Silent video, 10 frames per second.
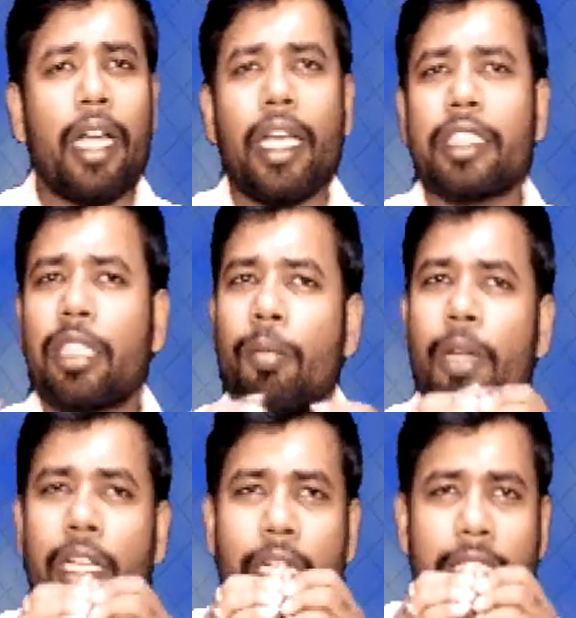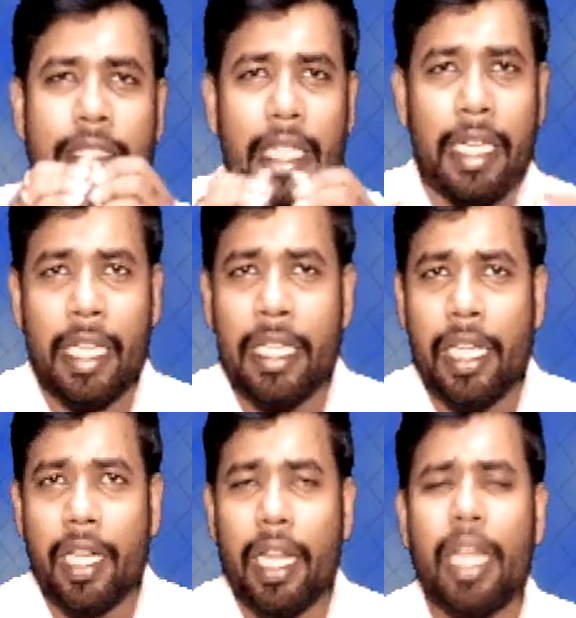अगर सॉम का कंडीशन
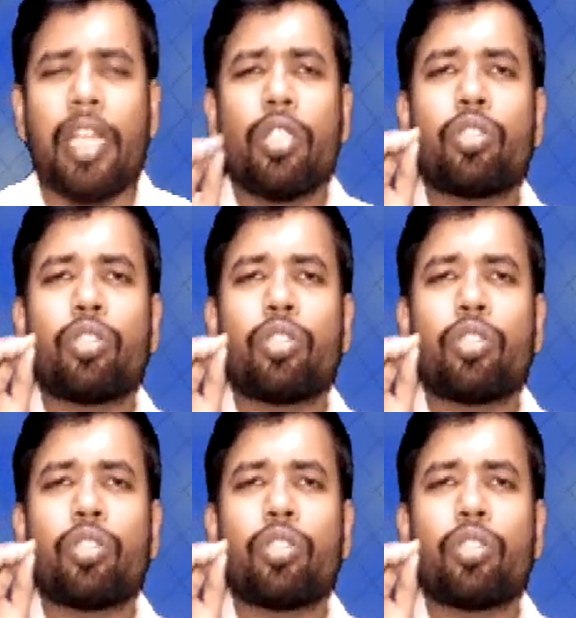नहीं आ रहा